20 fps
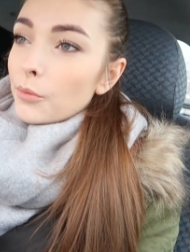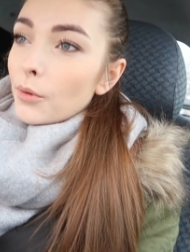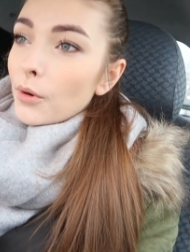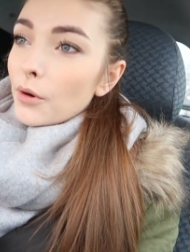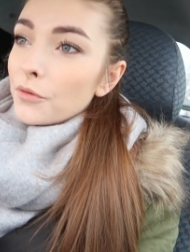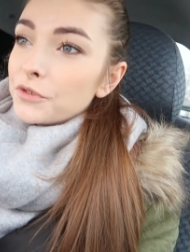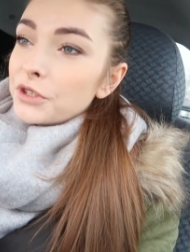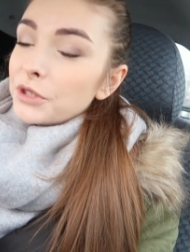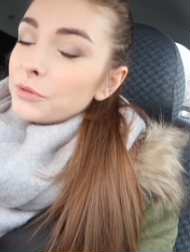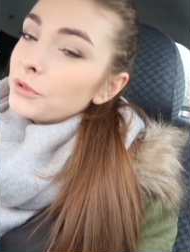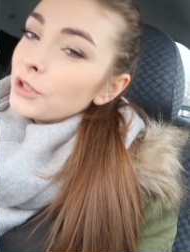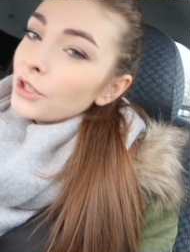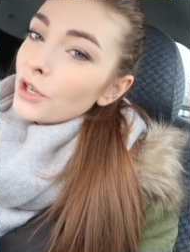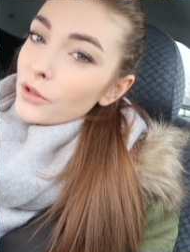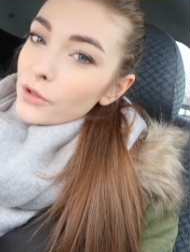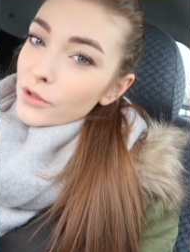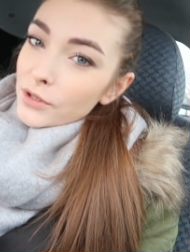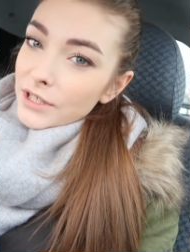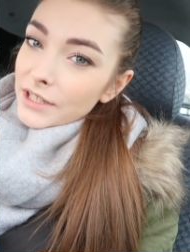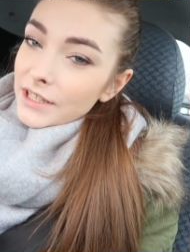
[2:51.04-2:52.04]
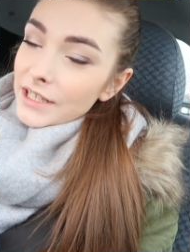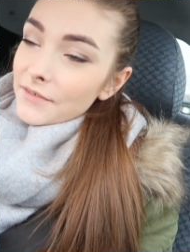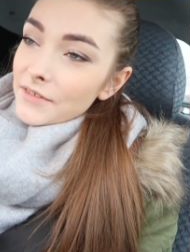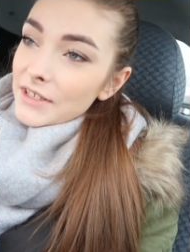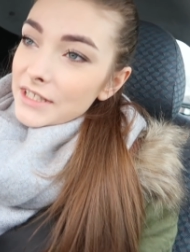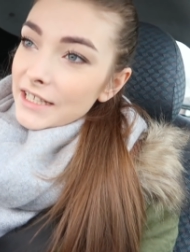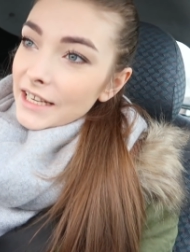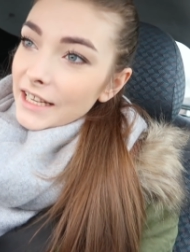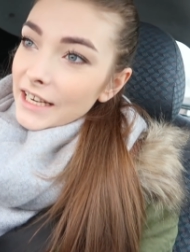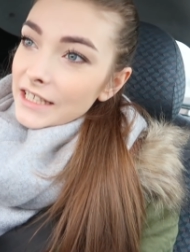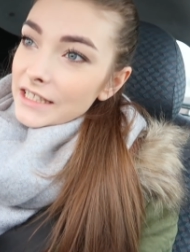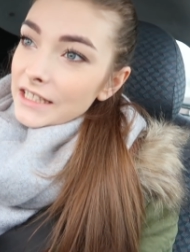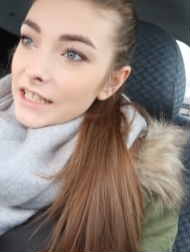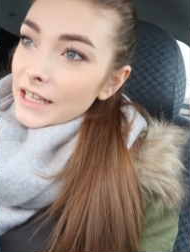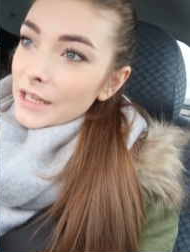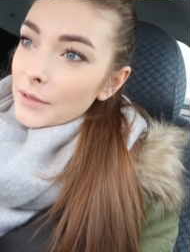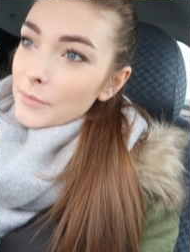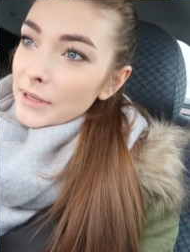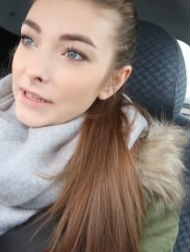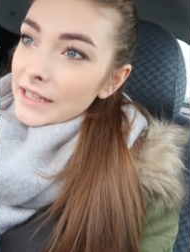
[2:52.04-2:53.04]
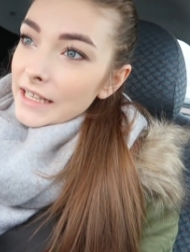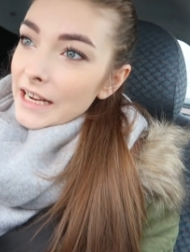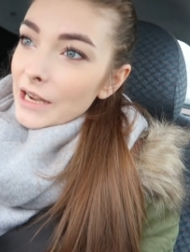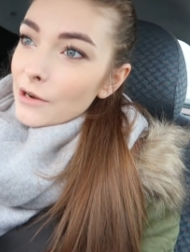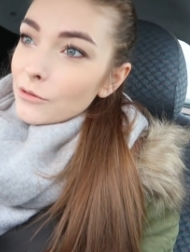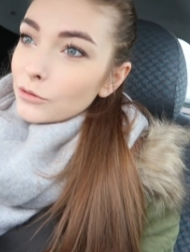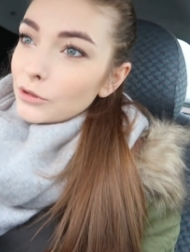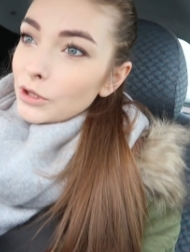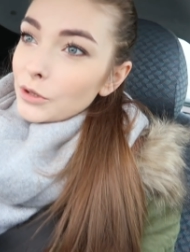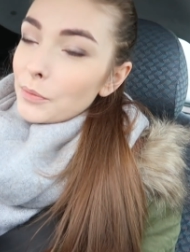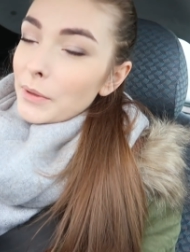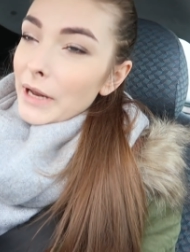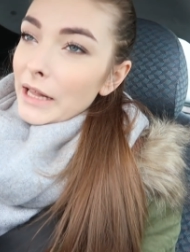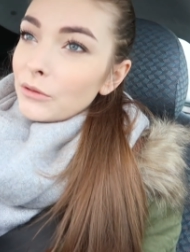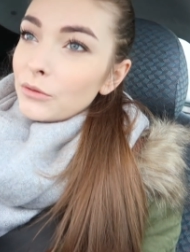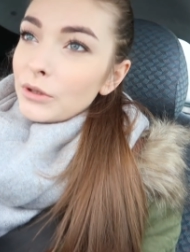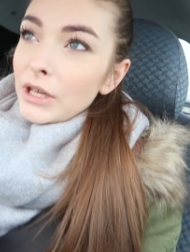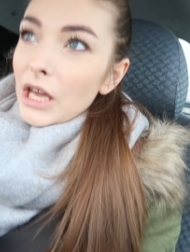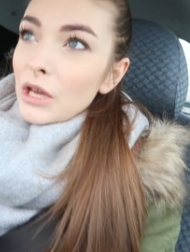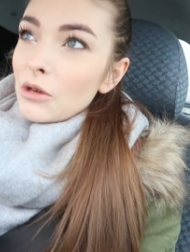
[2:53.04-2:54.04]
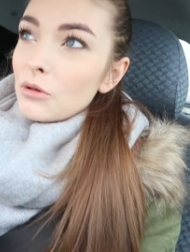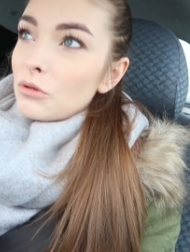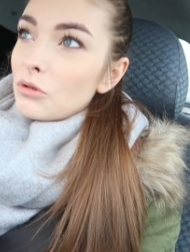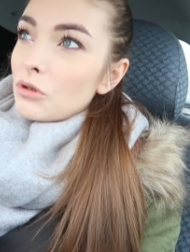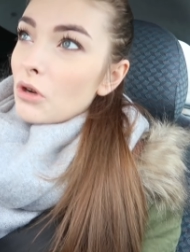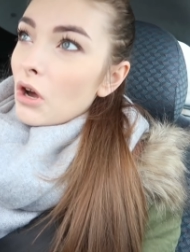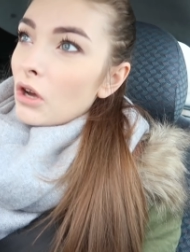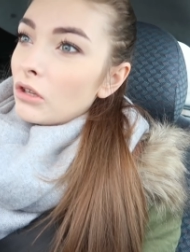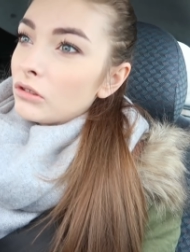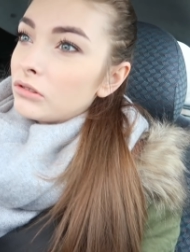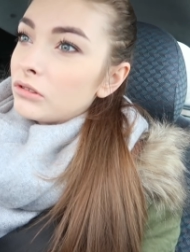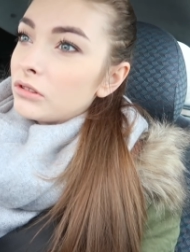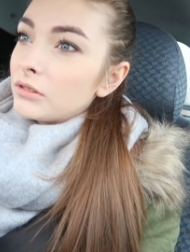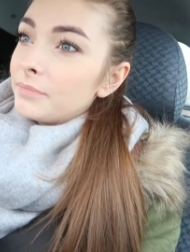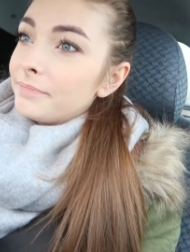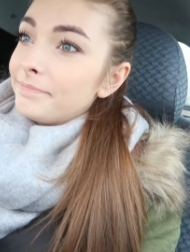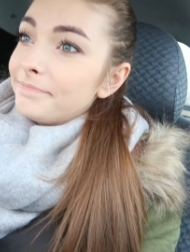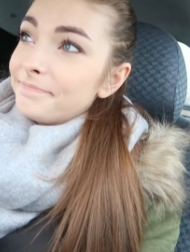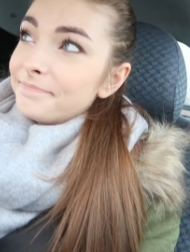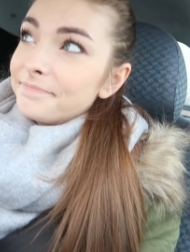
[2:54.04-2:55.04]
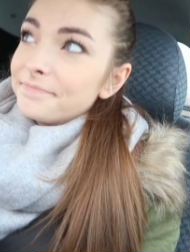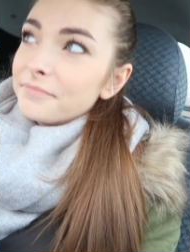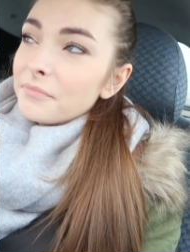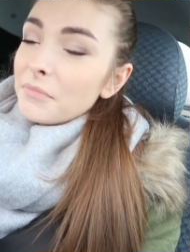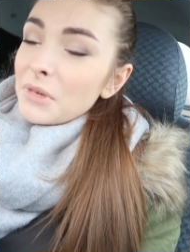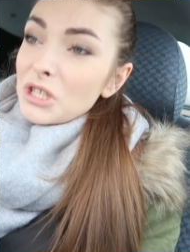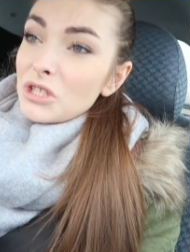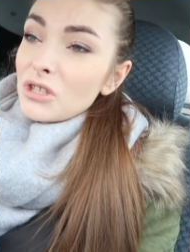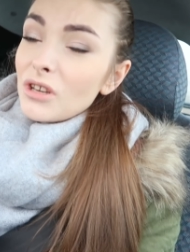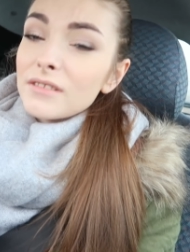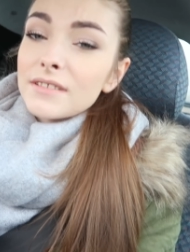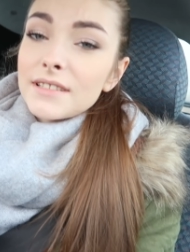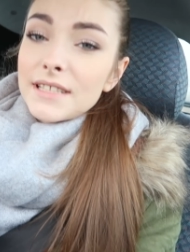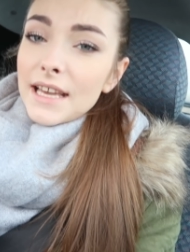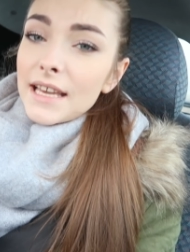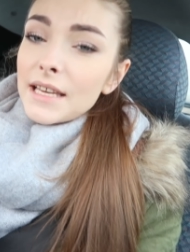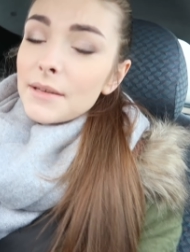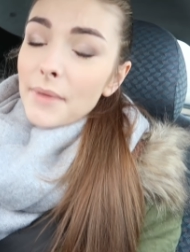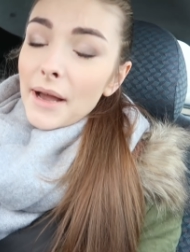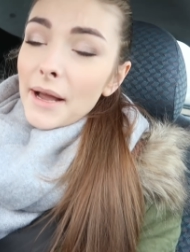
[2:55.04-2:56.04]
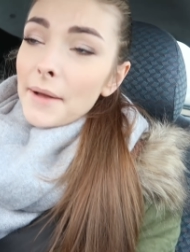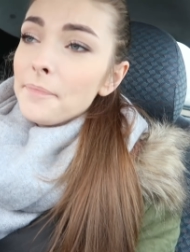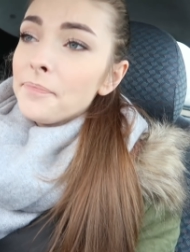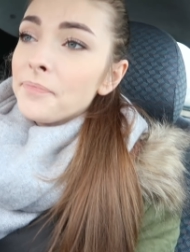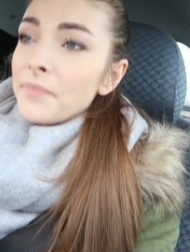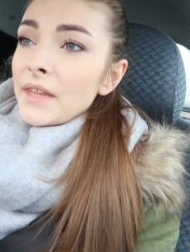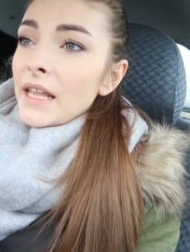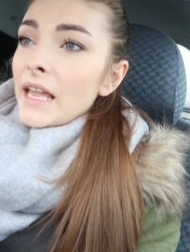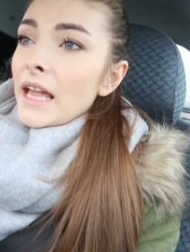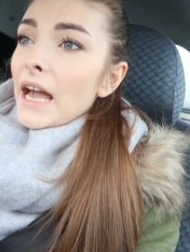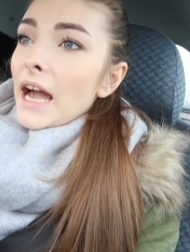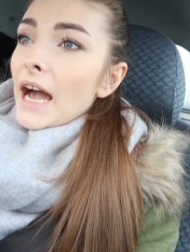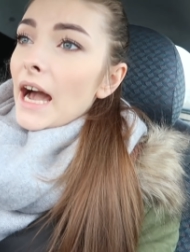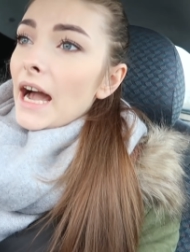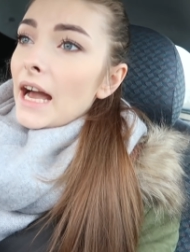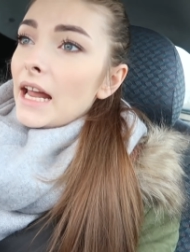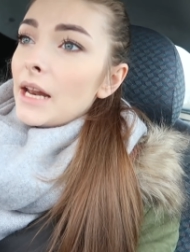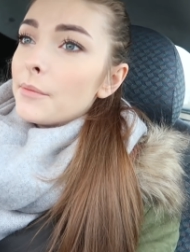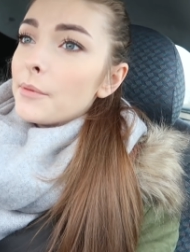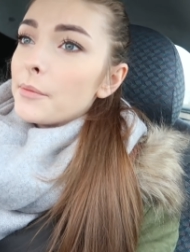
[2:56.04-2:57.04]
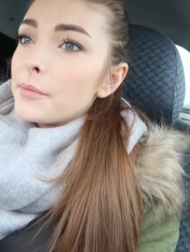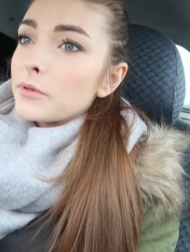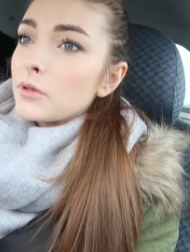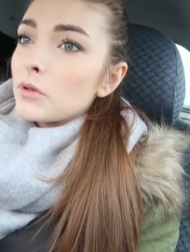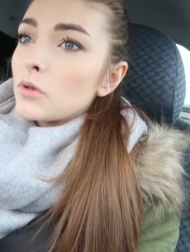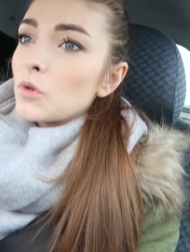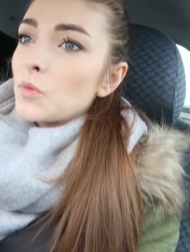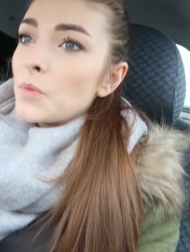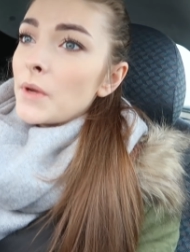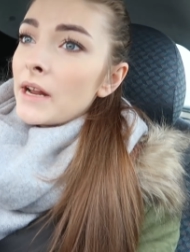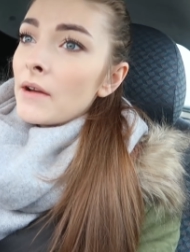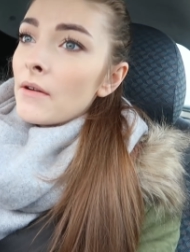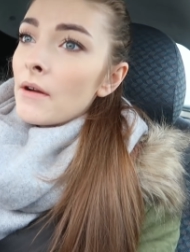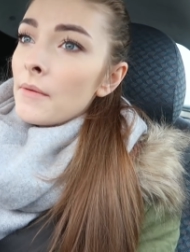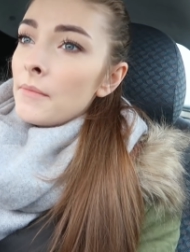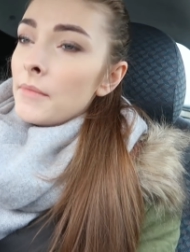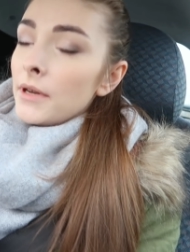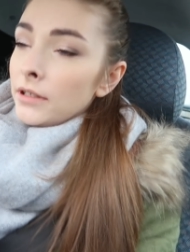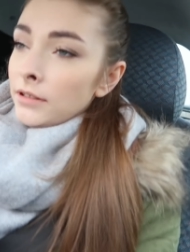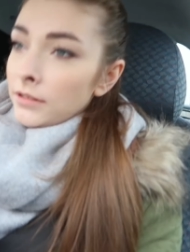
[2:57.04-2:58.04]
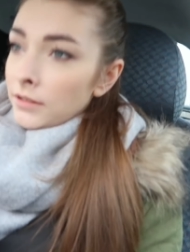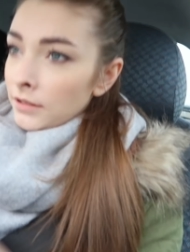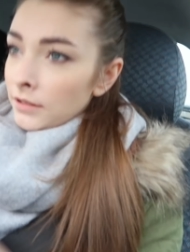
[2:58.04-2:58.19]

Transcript: bo w tym tygodniu chcę dla Was nagrać taki materiał, który planuję już od miesiąca chyba, ale po prostu zbierałam,